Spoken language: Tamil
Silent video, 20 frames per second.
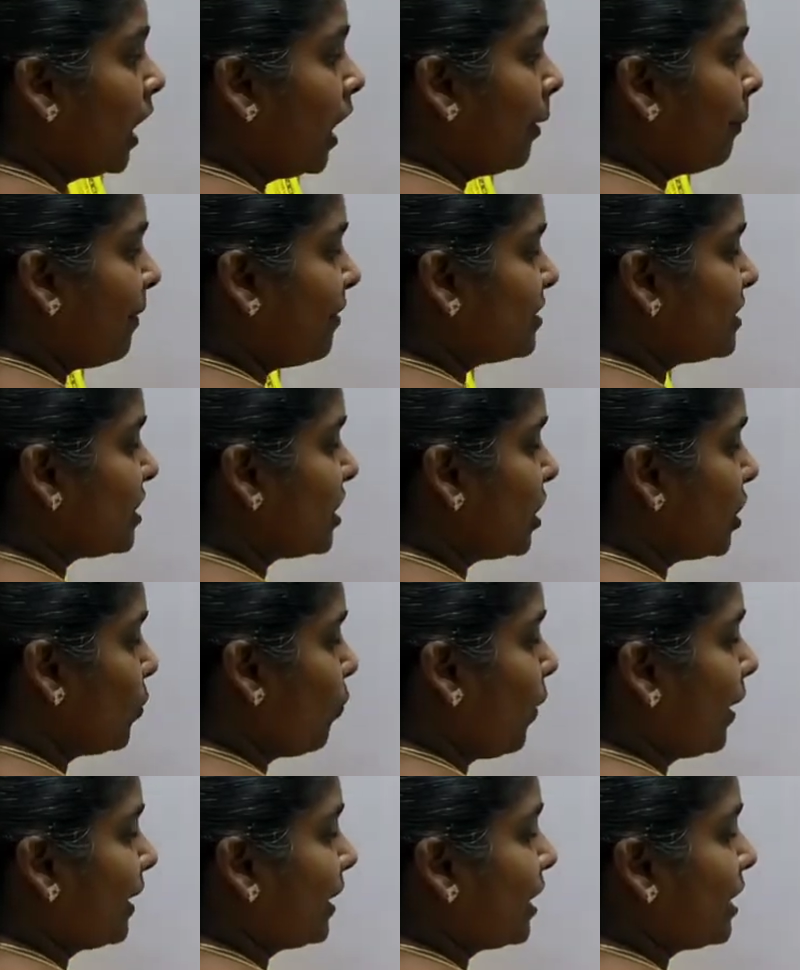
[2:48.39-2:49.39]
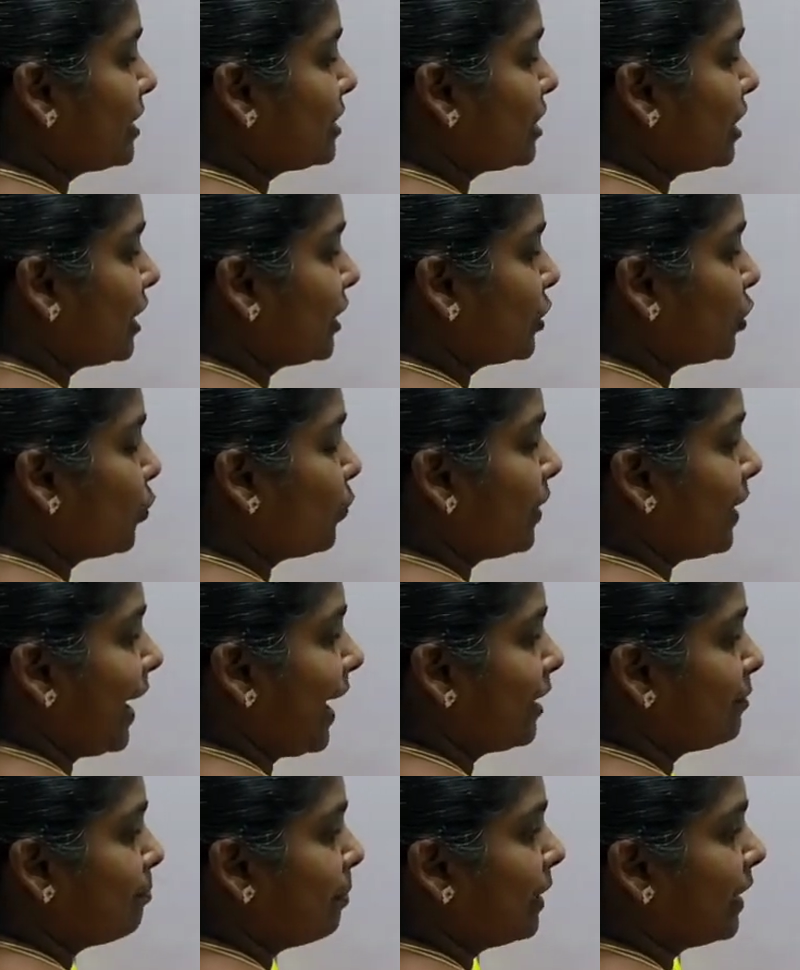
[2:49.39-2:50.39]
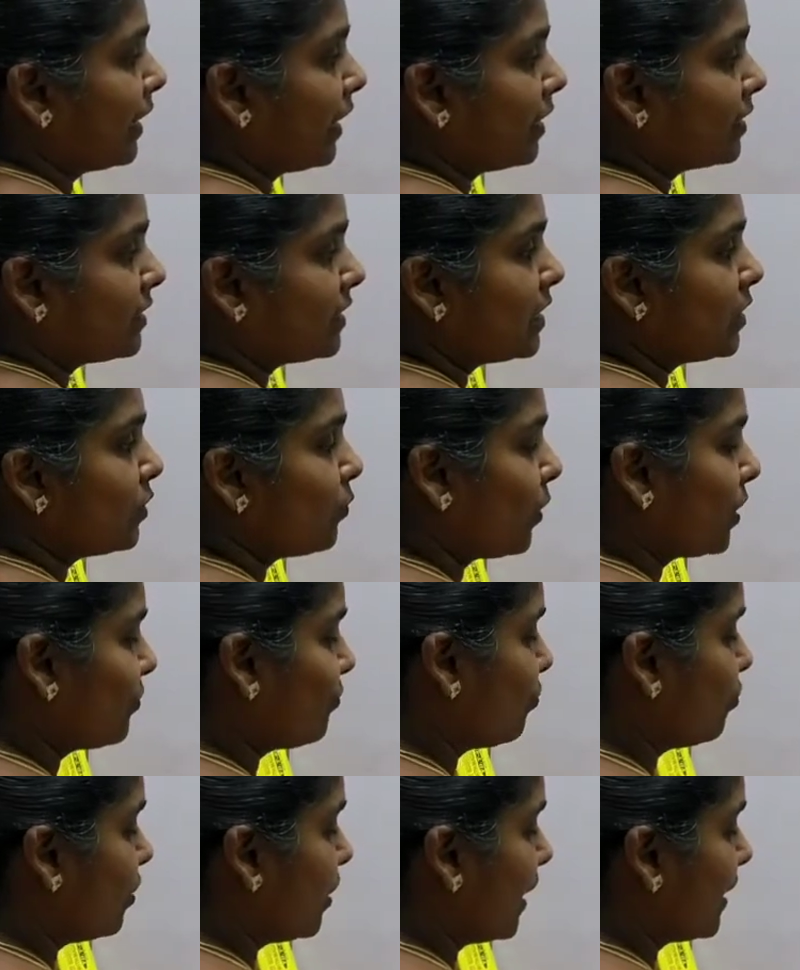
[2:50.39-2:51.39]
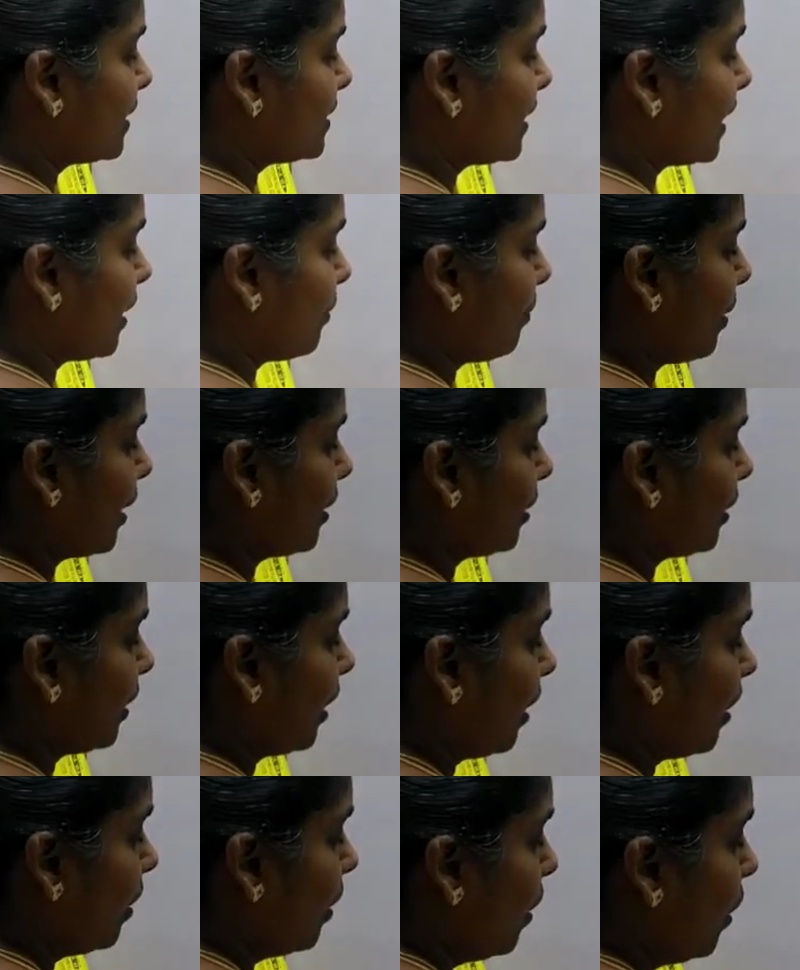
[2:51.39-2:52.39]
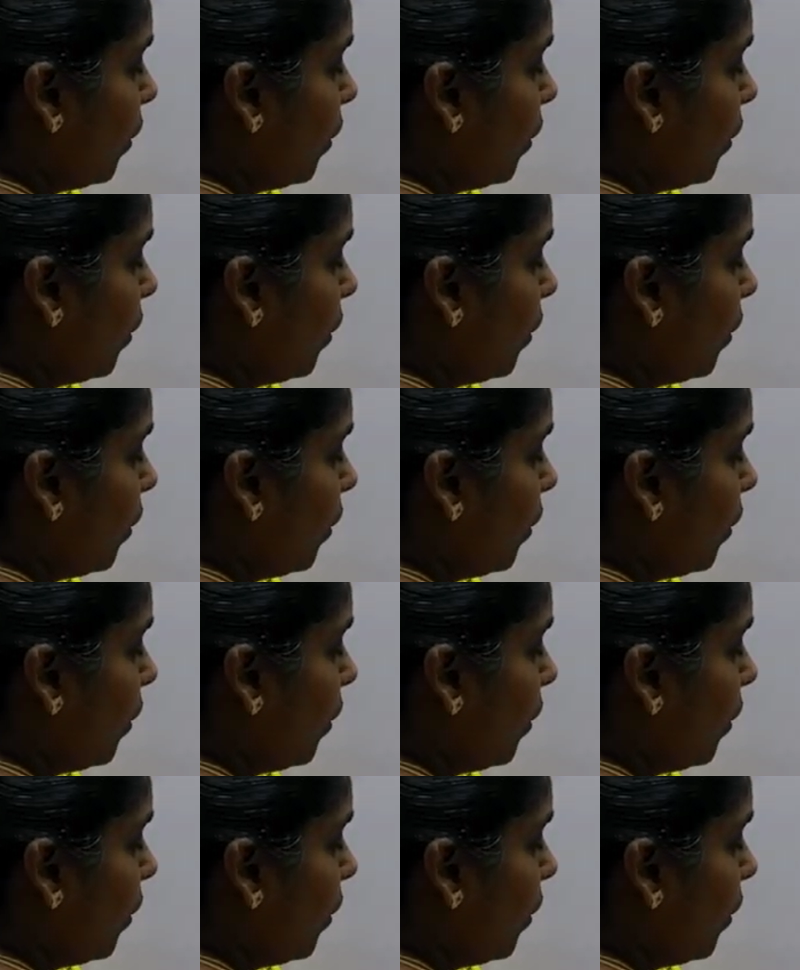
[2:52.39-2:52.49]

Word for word: இப்போ சி ஒன்னையும் சி டூவையும் ஆட் பண்ணுங்கள் சி ஒன் ஃபுல்லாக சேம் ஆயிருங்களா